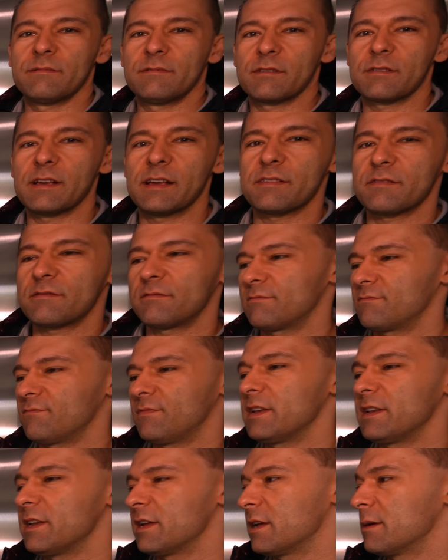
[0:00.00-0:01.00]
Das heißt,
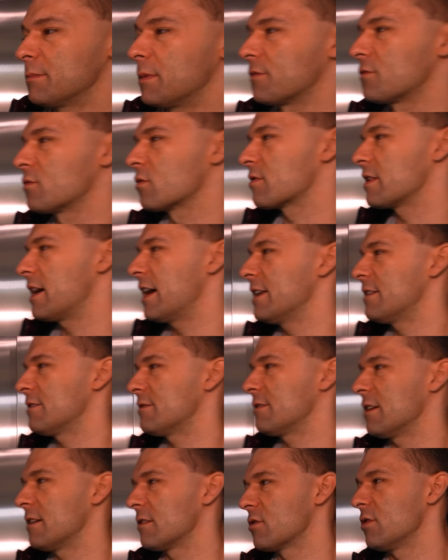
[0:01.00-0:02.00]
wenn ihr hier im Aufzug seid,
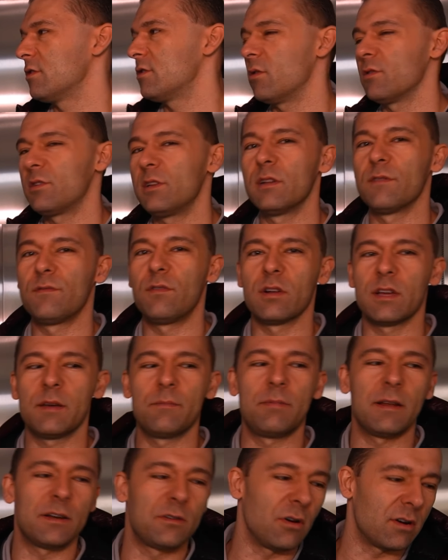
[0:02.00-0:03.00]
dann könnt ihr euch hier eine Folge
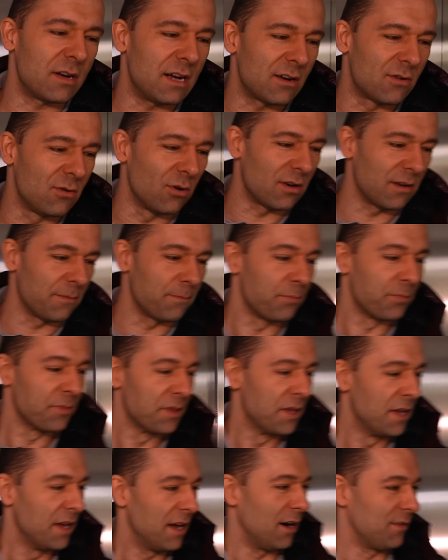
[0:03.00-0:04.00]
Implatalk angucken.
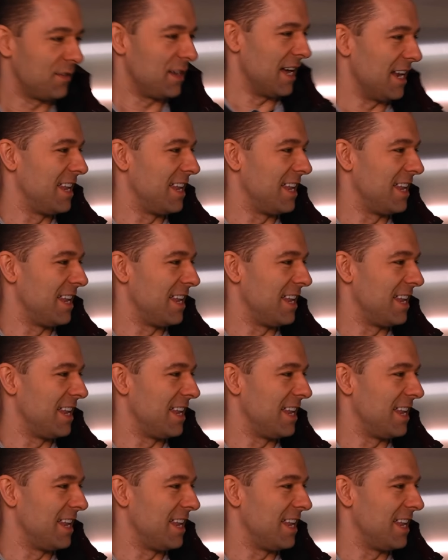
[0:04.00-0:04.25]
Auf der